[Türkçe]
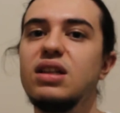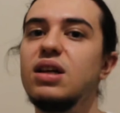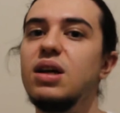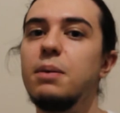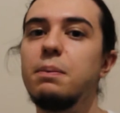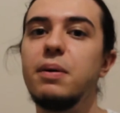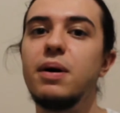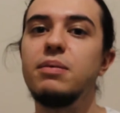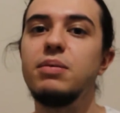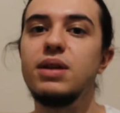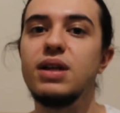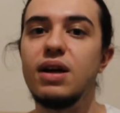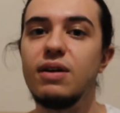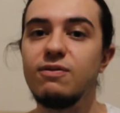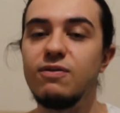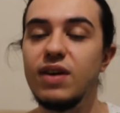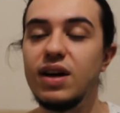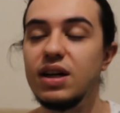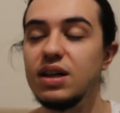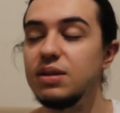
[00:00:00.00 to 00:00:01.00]
da
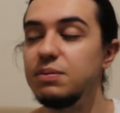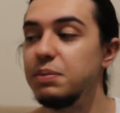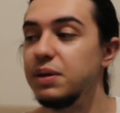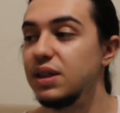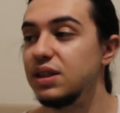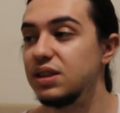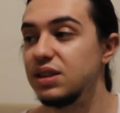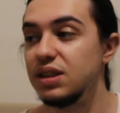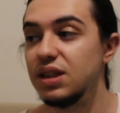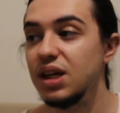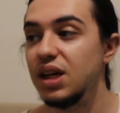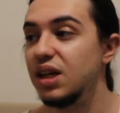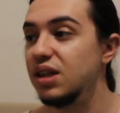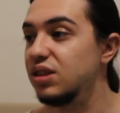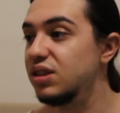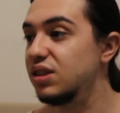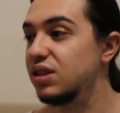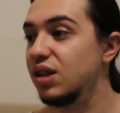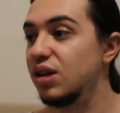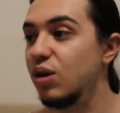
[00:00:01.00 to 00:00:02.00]
yapabilen var. 5
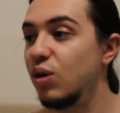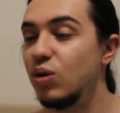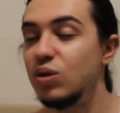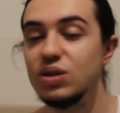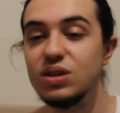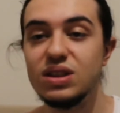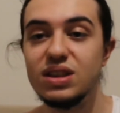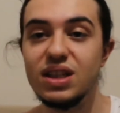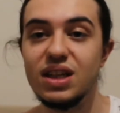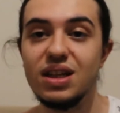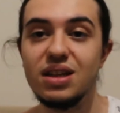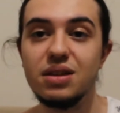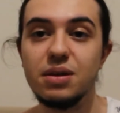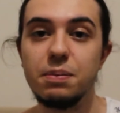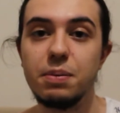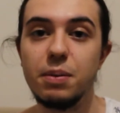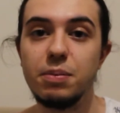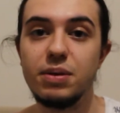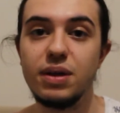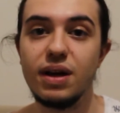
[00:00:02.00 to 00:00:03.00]
işte 10 liraya
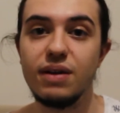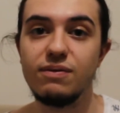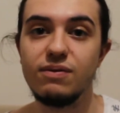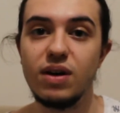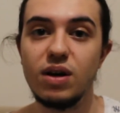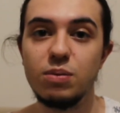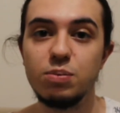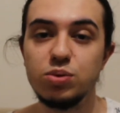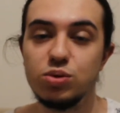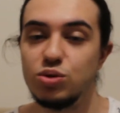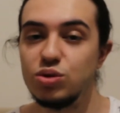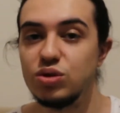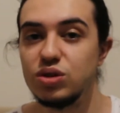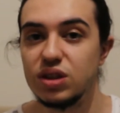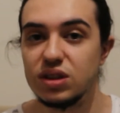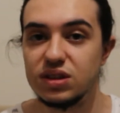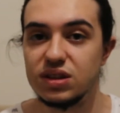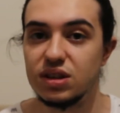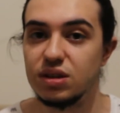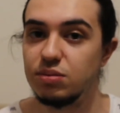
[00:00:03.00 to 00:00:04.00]
yapabilen var. Bu tür
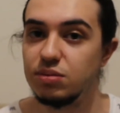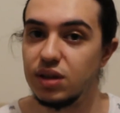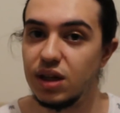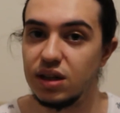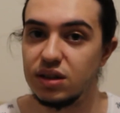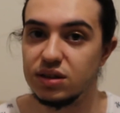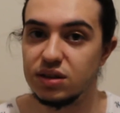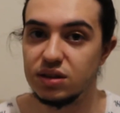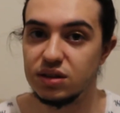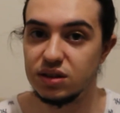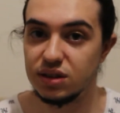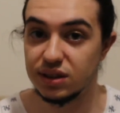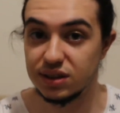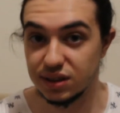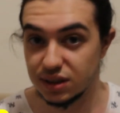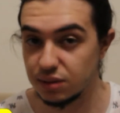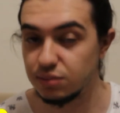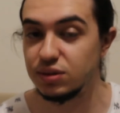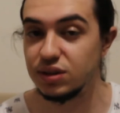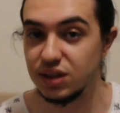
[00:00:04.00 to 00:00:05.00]
tasarımlar
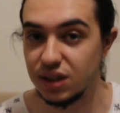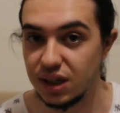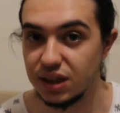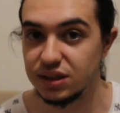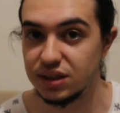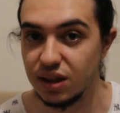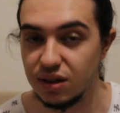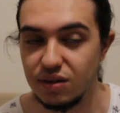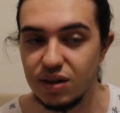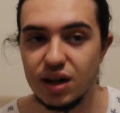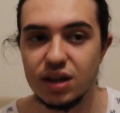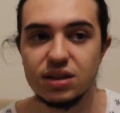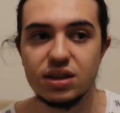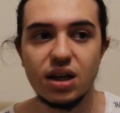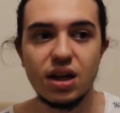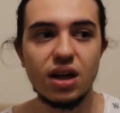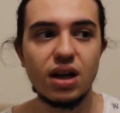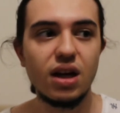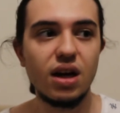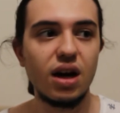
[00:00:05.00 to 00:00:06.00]
tasarımcılar da var.
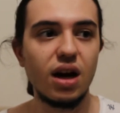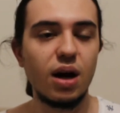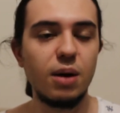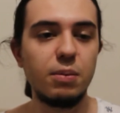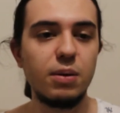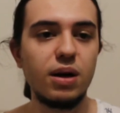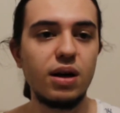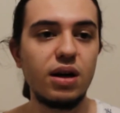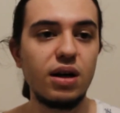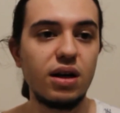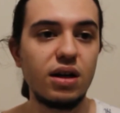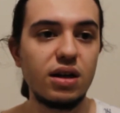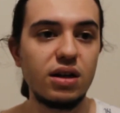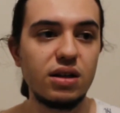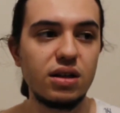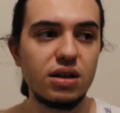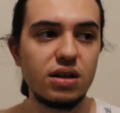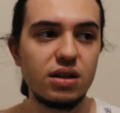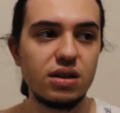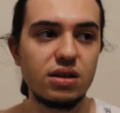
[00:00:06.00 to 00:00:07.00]
Ama
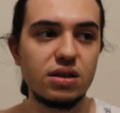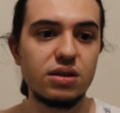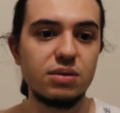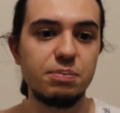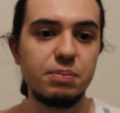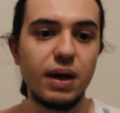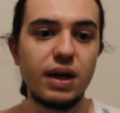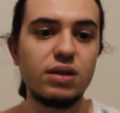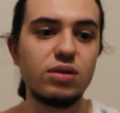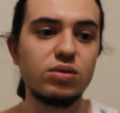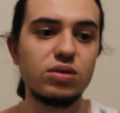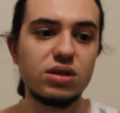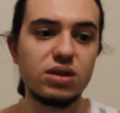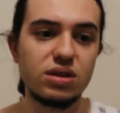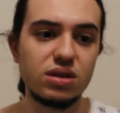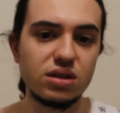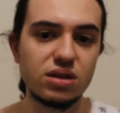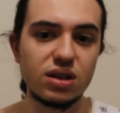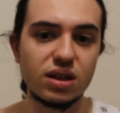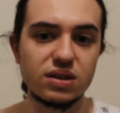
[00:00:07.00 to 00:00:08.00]
e, ben
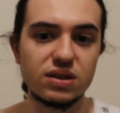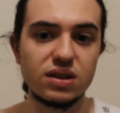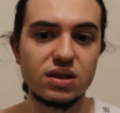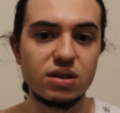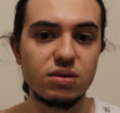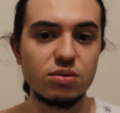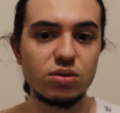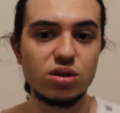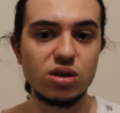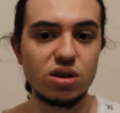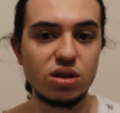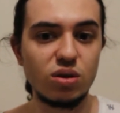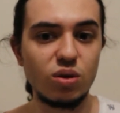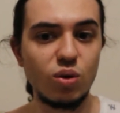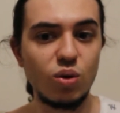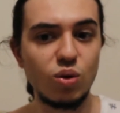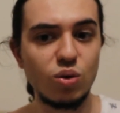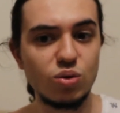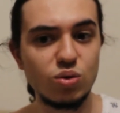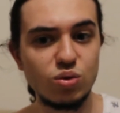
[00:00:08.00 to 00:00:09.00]
onların tasarımcı
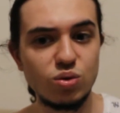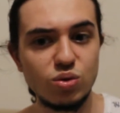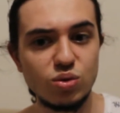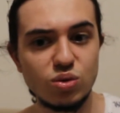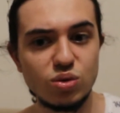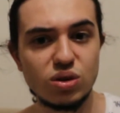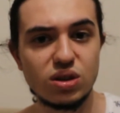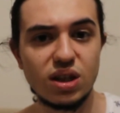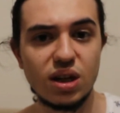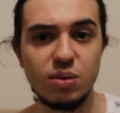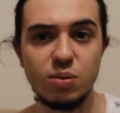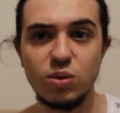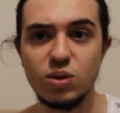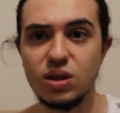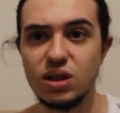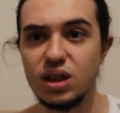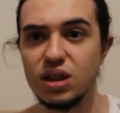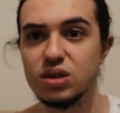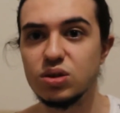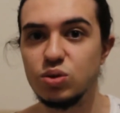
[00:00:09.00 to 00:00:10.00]
olduğunu tam
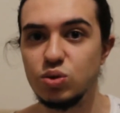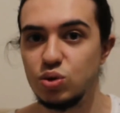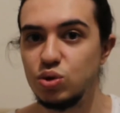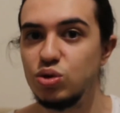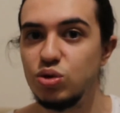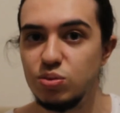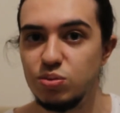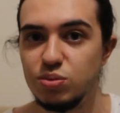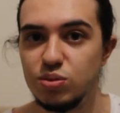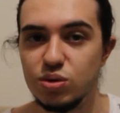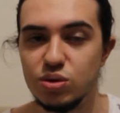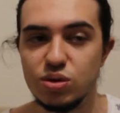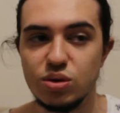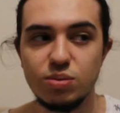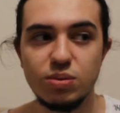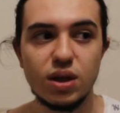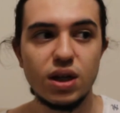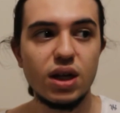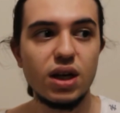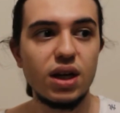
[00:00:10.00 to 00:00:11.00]
olarak
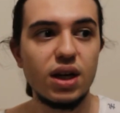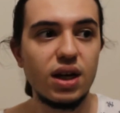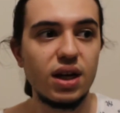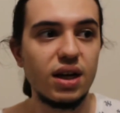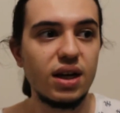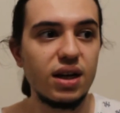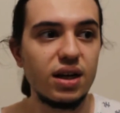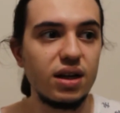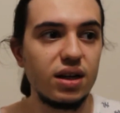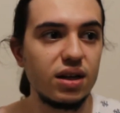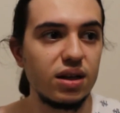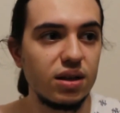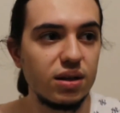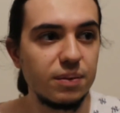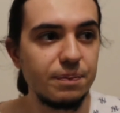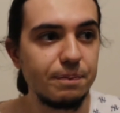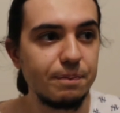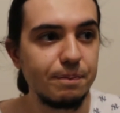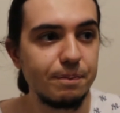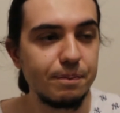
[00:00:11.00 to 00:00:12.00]
düşünmüyorum. Eee